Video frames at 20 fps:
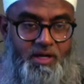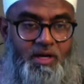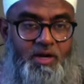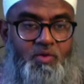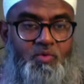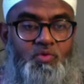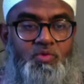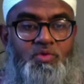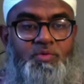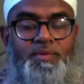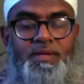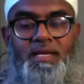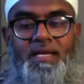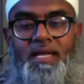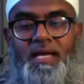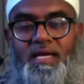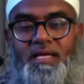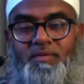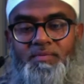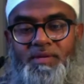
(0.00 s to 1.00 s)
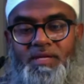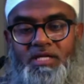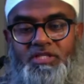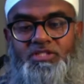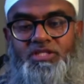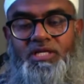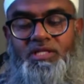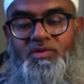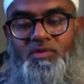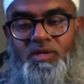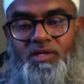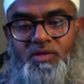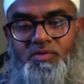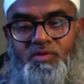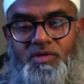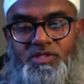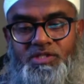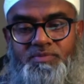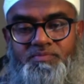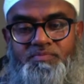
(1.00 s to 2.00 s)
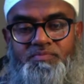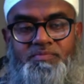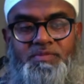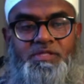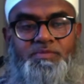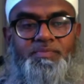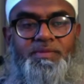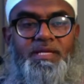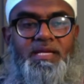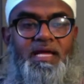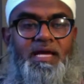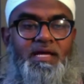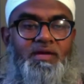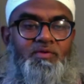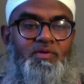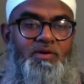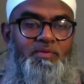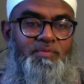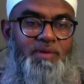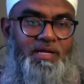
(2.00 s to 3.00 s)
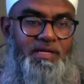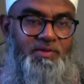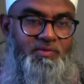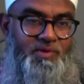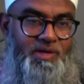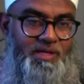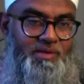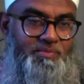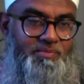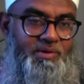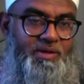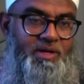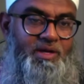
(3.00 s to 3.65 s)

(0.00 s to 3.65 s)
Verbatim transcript: আউযু বিল্লাহি মিনাশ শাইতানির রাজীম বিসমিল্লাহির রহমানির রহিম